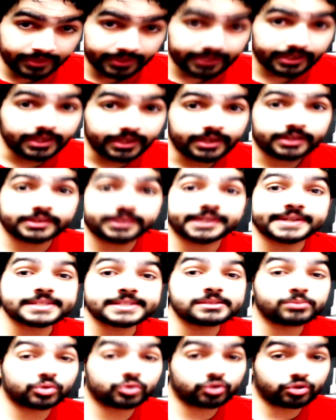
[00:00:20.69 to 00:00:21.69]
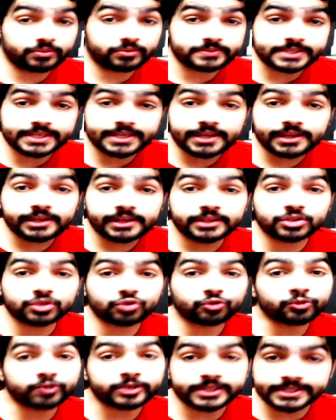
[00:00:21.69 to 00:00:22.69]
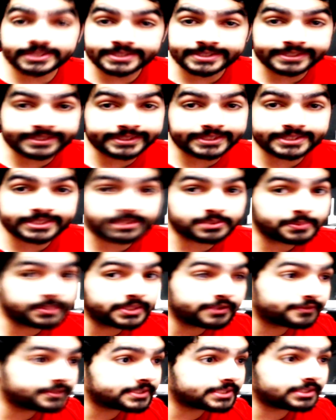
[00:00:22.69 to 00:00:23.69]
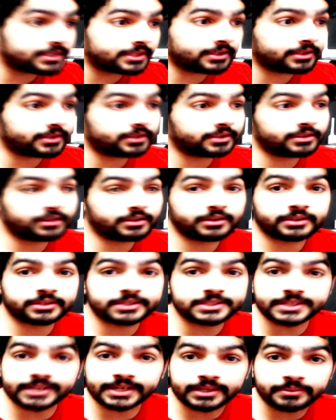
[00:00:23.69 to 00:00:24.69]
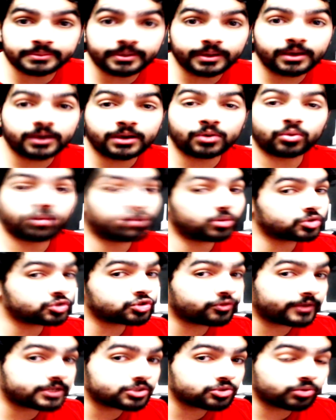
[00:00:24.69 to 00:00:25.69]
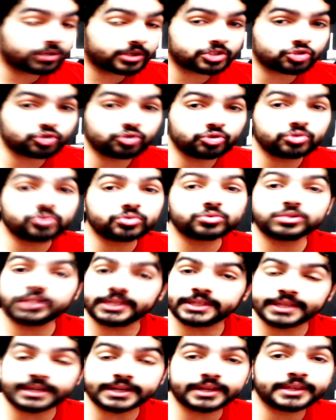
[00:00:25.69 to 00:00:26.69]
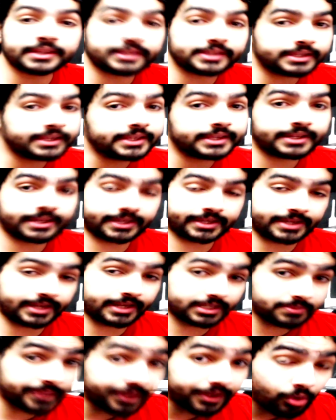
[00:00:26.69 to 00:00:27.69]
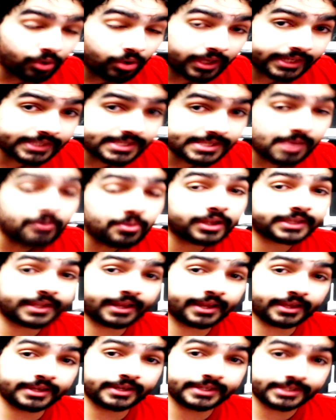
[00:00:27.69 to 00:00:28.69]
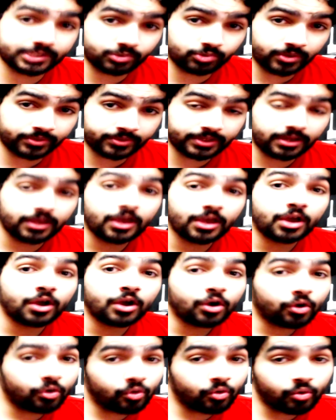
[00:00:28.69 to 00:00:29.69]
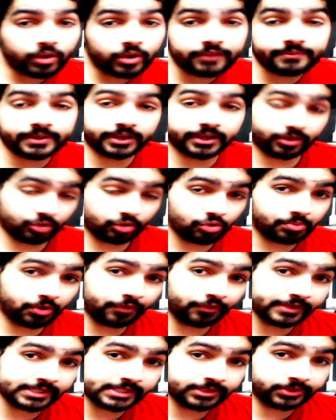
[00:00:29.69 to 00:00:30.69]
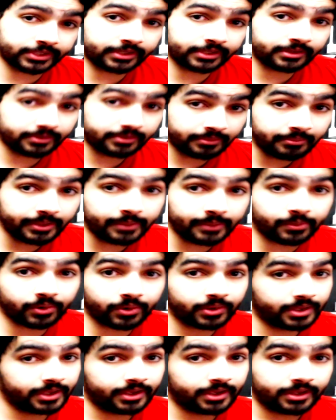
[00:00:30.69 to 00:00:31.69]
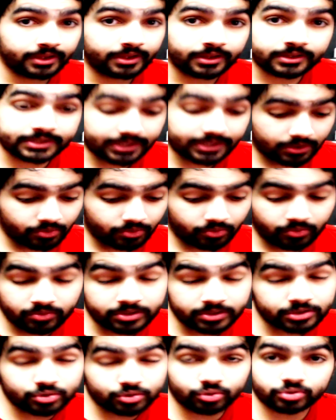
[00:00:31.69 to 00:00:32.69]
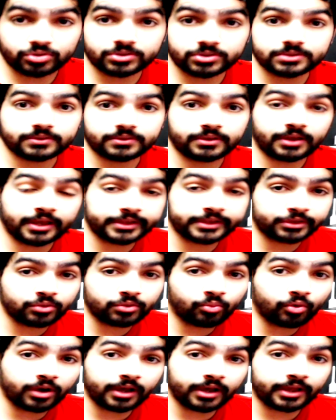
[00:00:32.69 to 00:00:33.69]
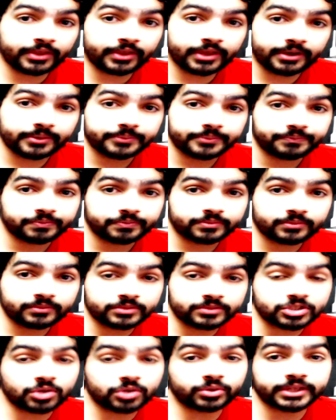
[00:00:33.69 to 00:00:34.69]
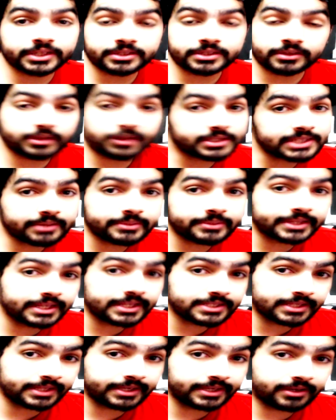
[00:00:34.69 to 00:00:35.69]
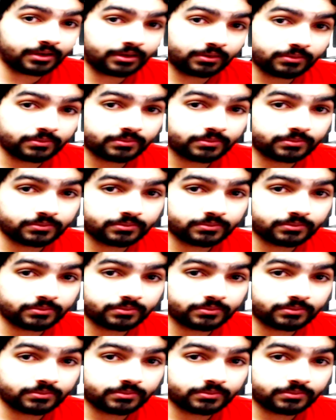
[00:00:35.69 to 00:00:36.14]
ياك ندرس الموضوع مزيان نشوف الناس اللي دازت من نفس آه، التجربه ونشوف شنو كتقول ونعطي الراي ديالي الى اخره كنت باغي نورغانيزها بواحد الطريقه اللي هي زوينه وكيف ما كنقولوا بروفيسيونيل مي بون طراو دي زورجونس هاد لو موا هذا جاوني اكثر من ثلاثه دليكا